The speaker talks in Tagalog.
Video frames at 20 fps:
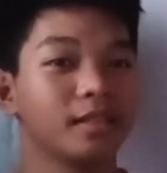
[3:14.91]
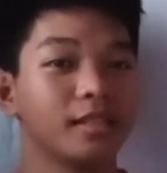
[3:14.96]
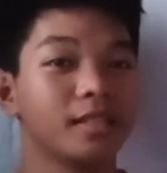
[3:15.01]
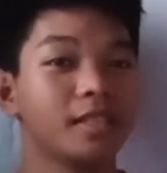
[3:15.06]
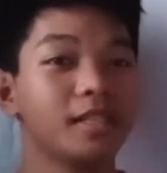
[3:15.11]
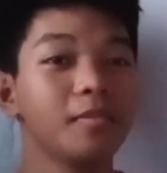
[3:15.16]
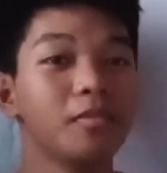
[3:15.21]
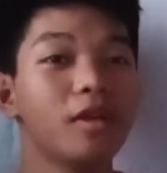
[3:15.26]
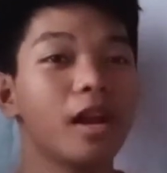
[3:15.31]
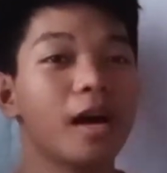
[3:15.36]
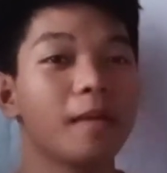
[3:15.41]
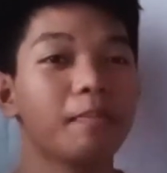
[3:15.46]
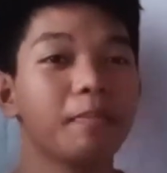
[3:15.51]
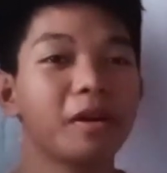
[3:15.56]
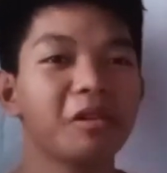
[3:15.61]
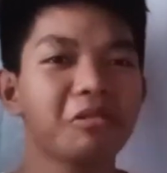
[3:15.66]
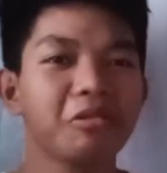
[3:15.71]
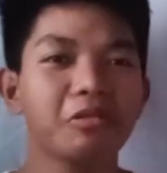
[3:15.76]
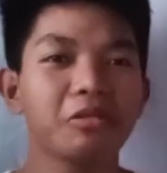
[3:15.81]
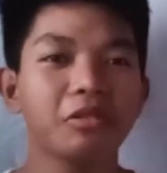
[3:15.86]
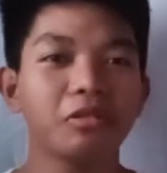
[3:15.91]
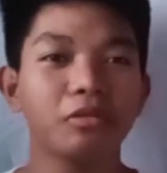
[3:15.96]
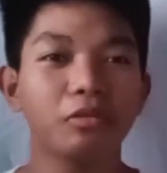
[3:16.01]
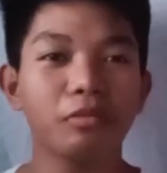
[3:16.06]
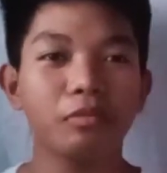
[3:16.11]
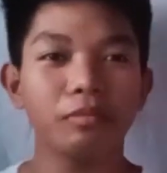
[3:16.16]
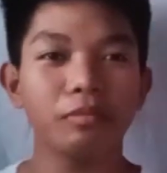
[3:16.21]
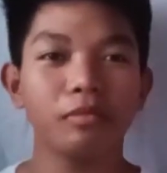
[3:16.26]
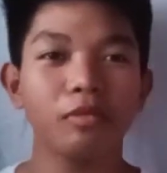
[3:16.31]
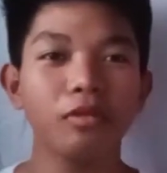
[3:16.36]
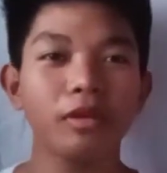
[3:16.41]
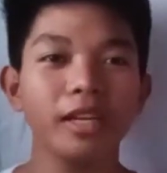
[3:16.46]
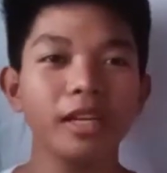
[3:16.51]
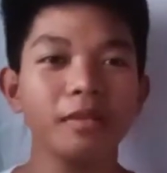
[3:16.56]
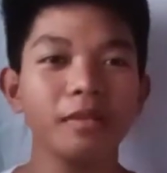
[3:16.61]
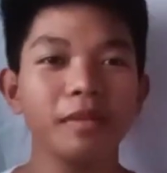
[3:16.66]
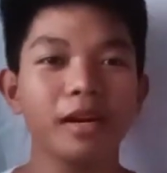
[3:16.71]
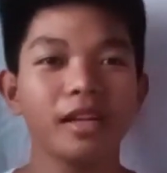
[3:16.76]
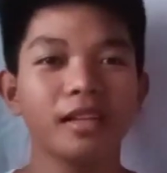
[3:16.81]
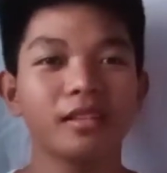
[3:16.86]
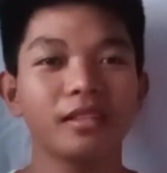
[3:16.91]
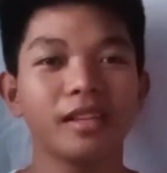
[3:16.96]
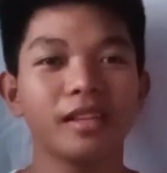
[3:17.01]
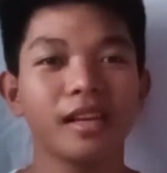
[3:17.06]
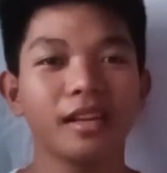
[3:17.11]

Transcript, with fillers: simula pero okay naman,